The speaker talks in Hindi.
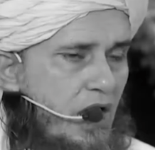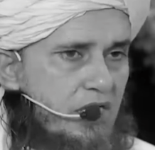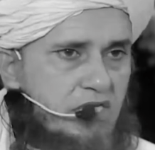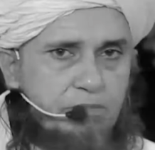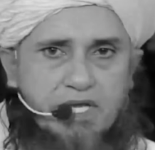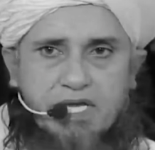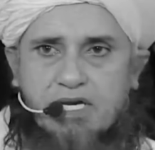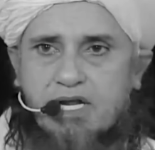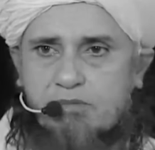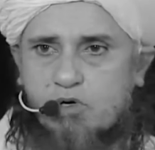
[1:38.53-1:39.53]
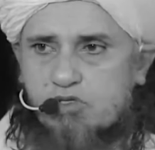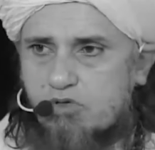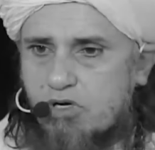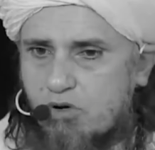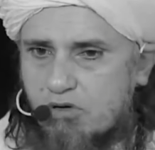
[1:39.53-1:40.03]
आज आपने एक नारा बहुत
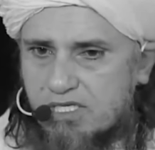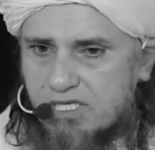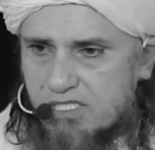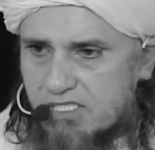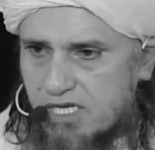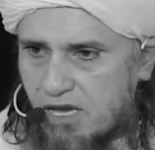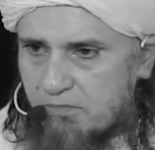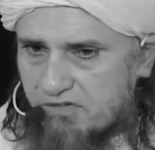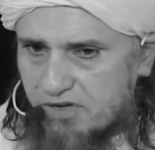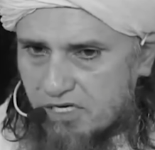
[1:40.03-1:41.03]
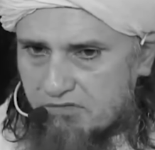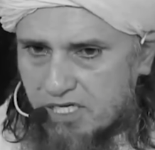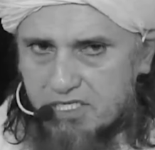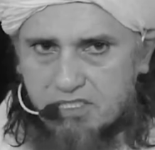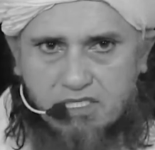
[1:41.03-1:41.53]
सुना होगा कि जी इस्लाम में
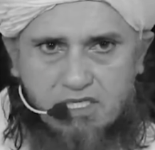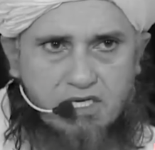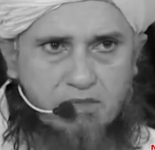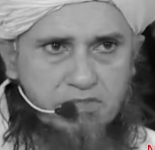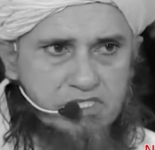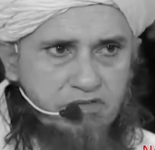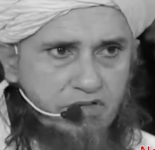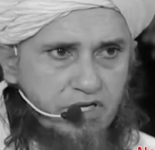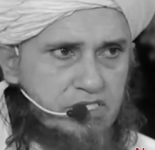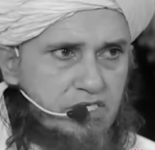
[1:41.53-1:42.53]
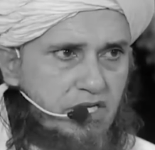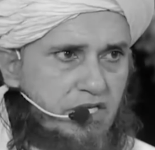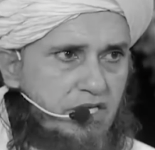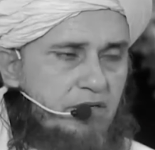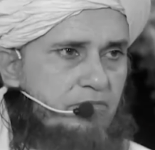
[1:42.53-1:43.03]
फ़िरकवारीत नहीं है हम किसी फ़िरके से
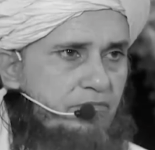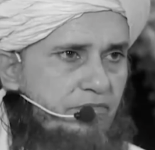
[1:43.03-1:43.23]
नहीं हैं